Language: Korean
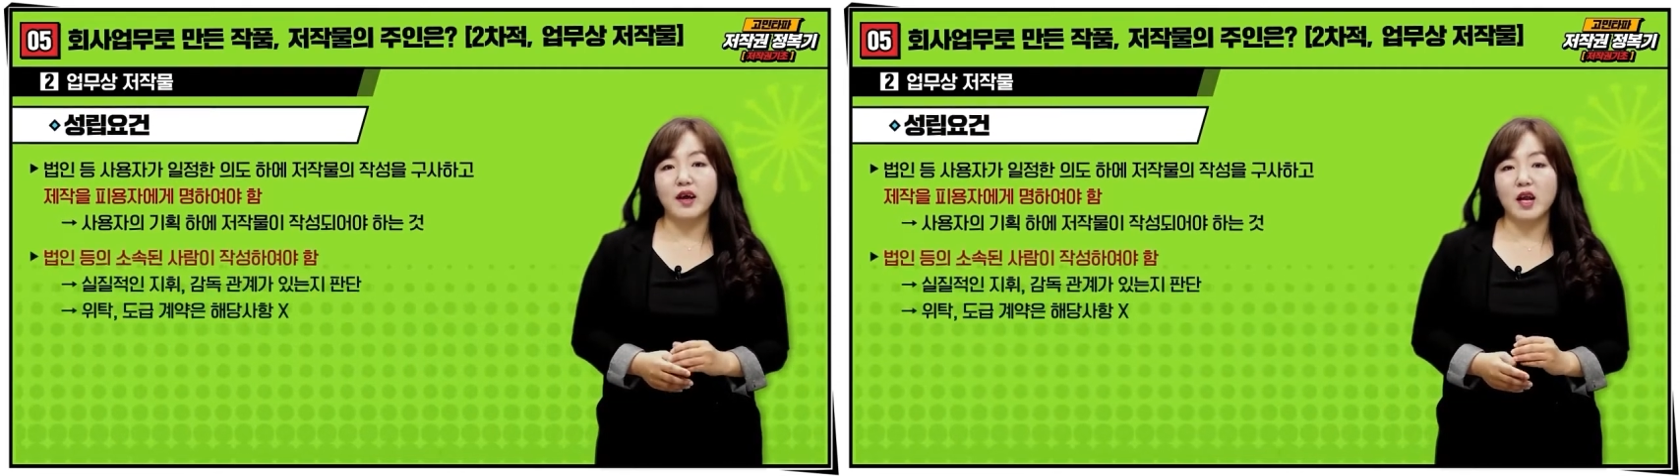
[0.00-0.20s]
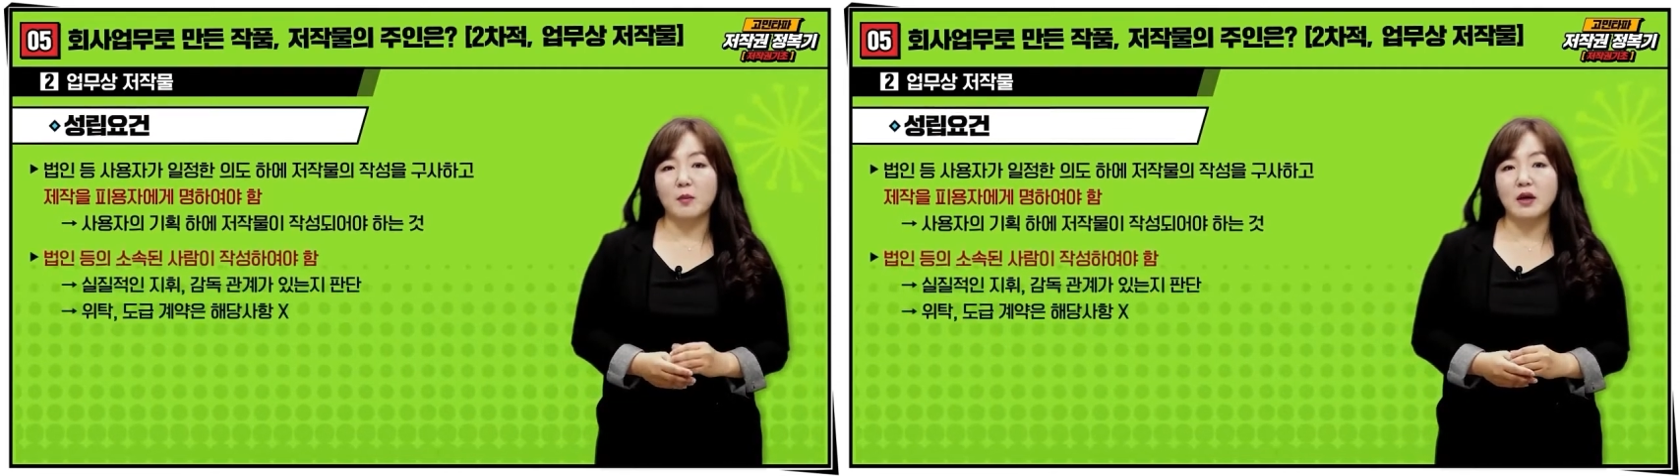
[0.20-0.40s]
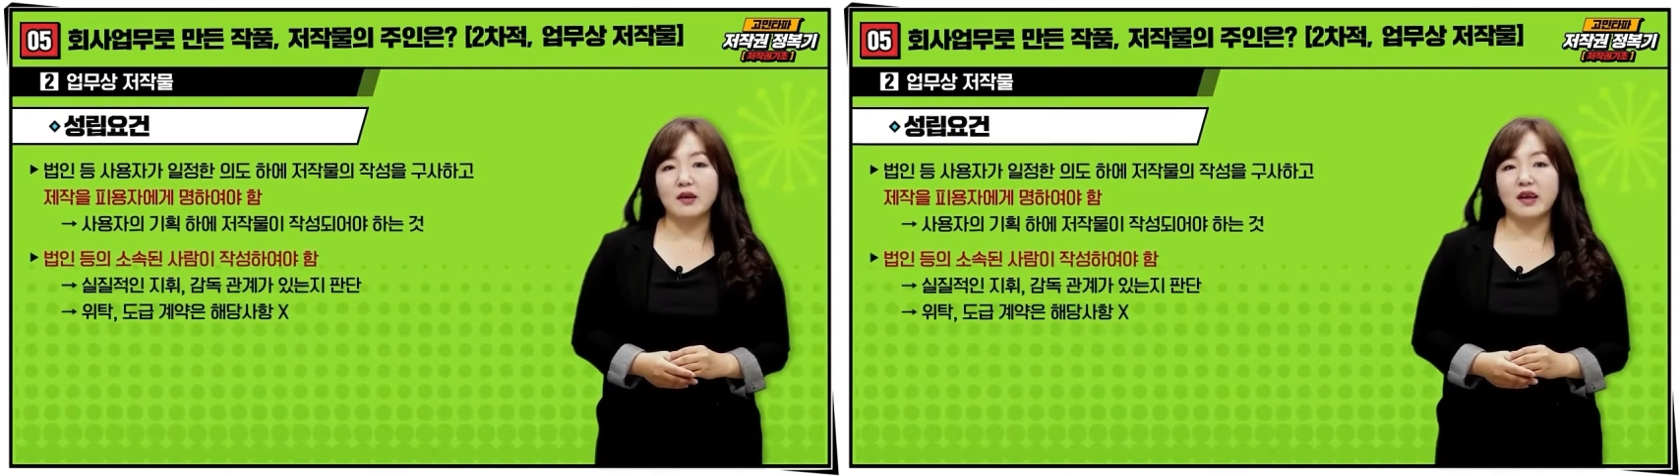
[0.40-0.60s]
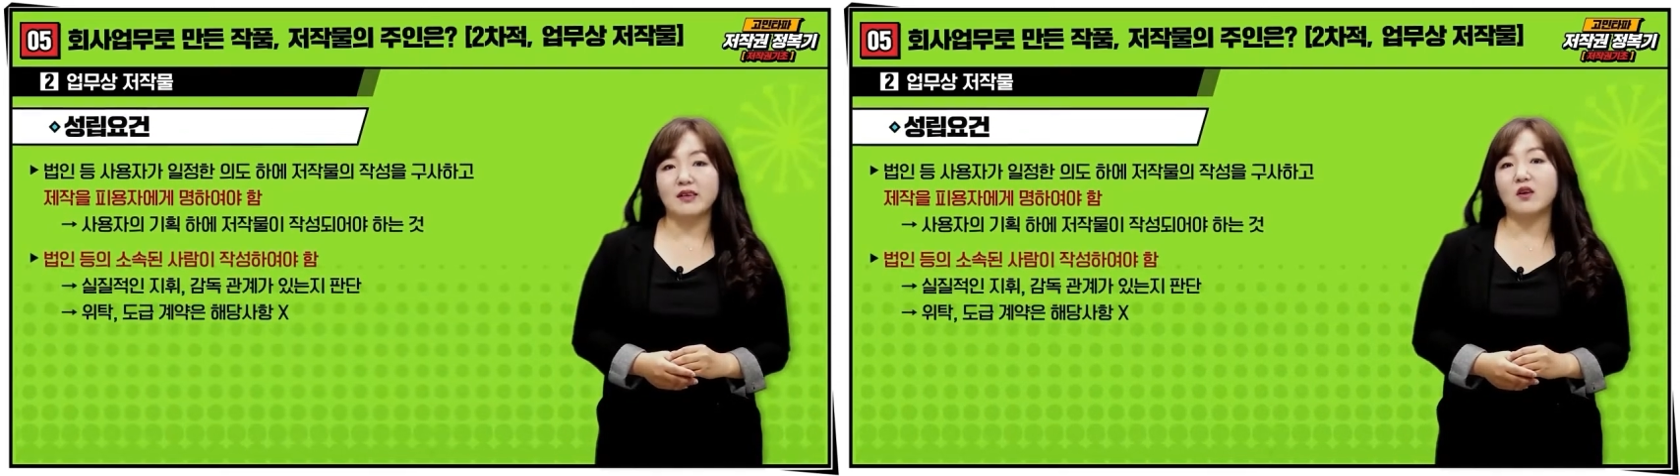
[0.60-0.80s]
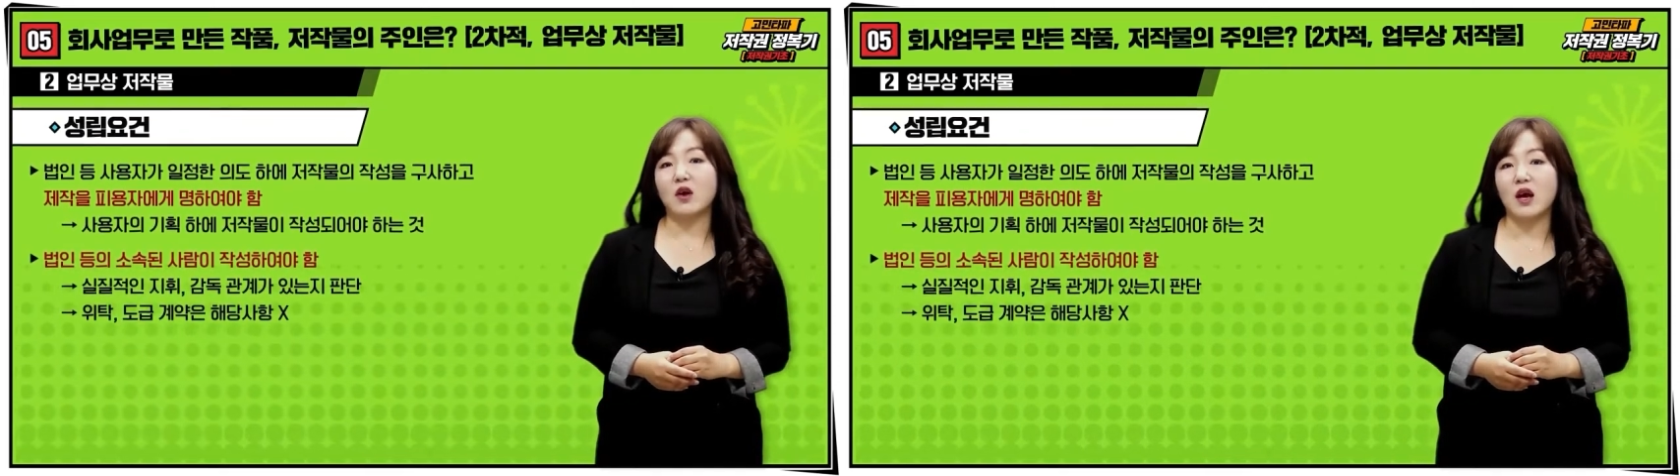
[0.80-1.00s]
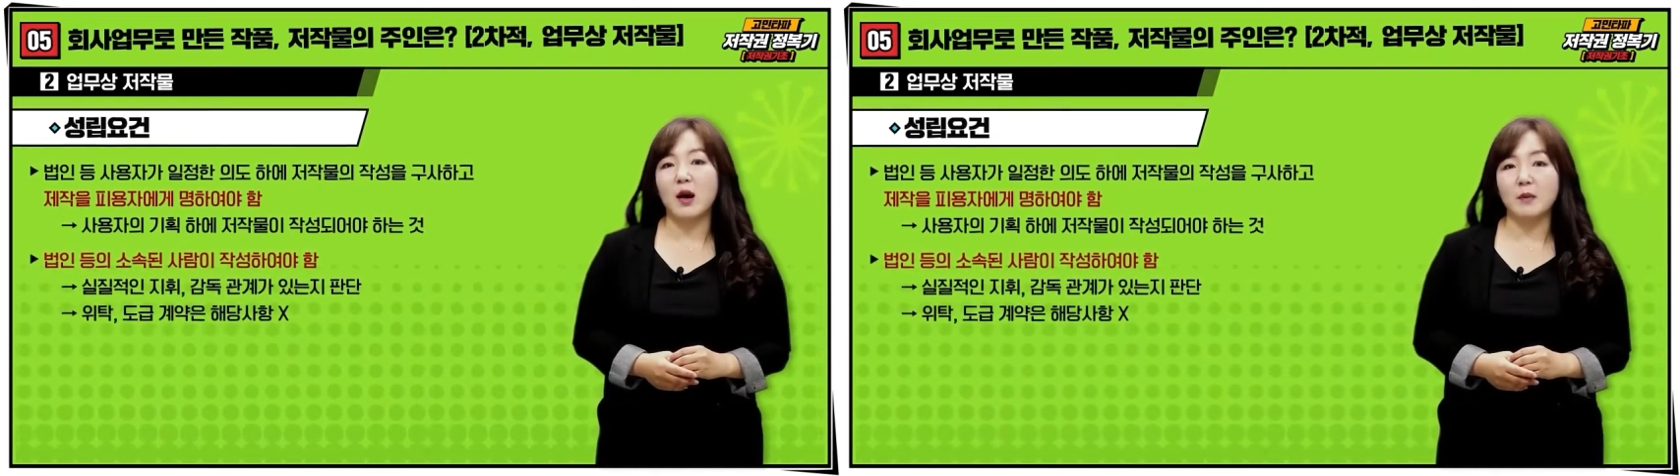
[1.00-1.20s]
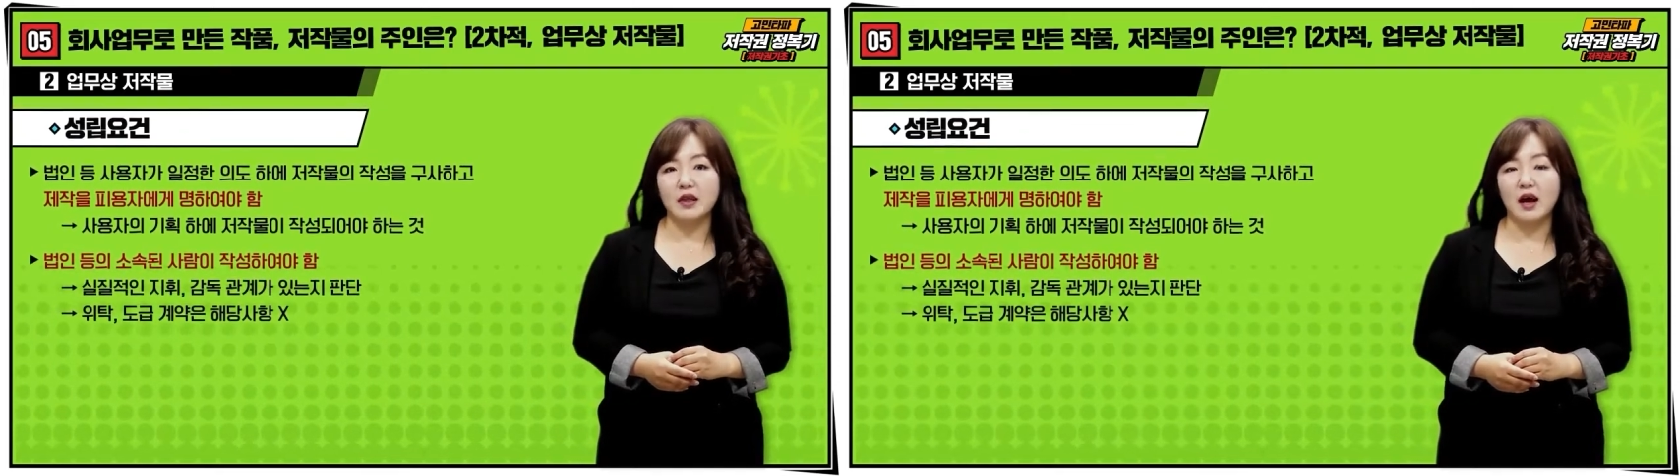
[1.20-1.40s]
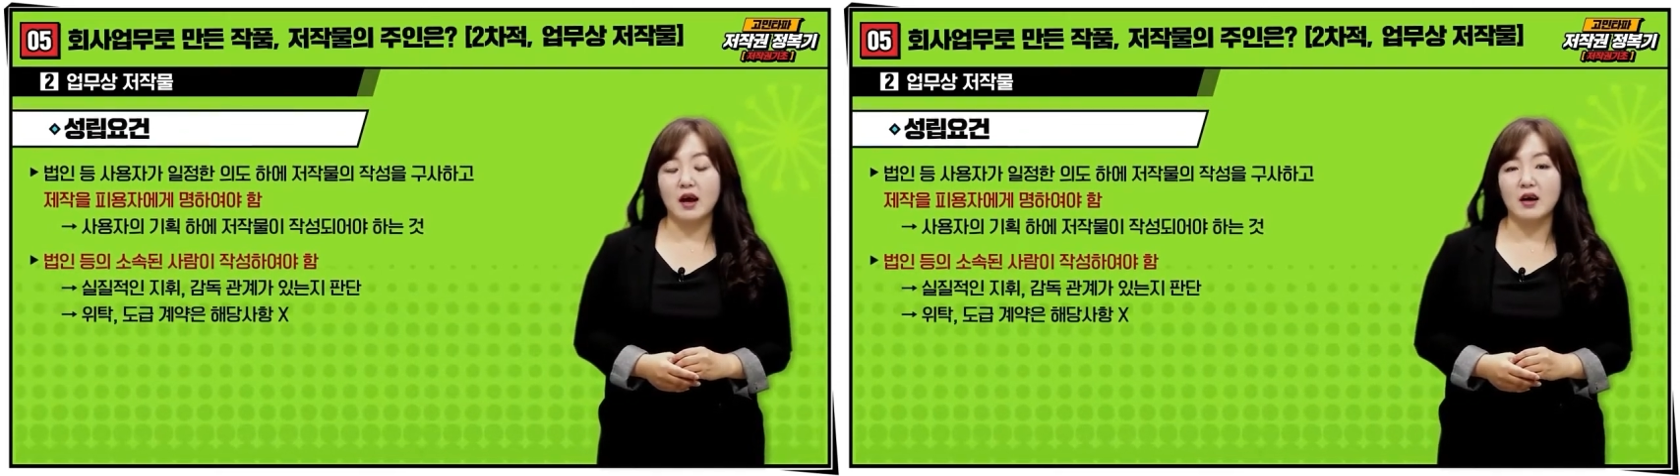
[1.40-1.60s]
사람이 작성해야
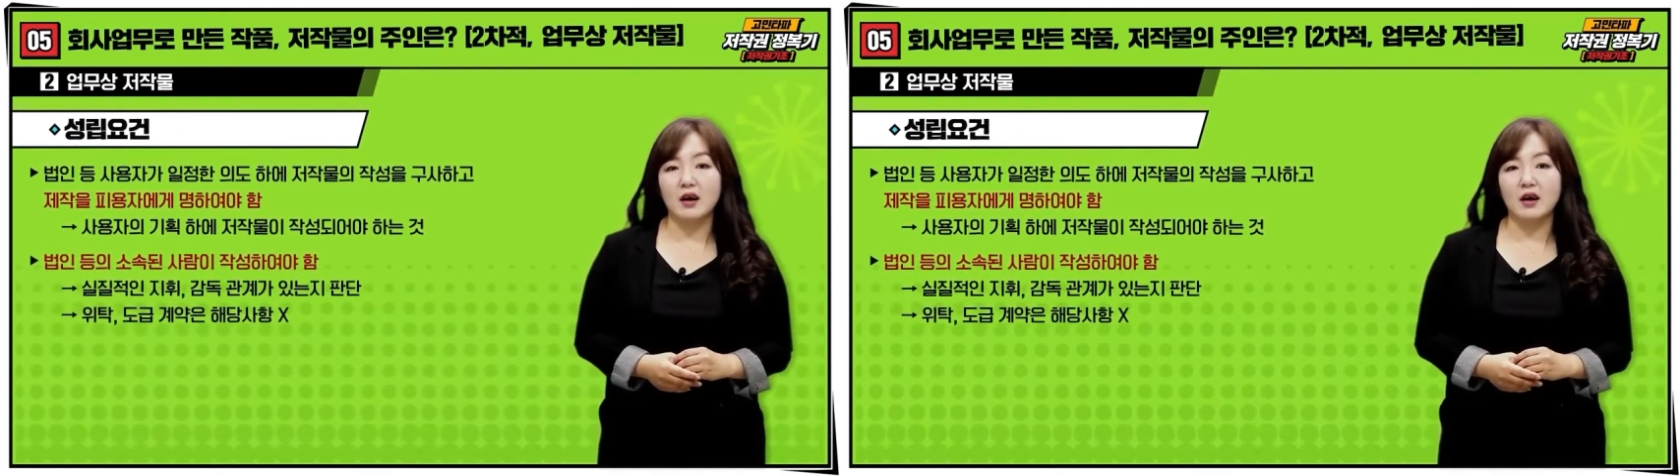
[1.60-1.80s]
합니다.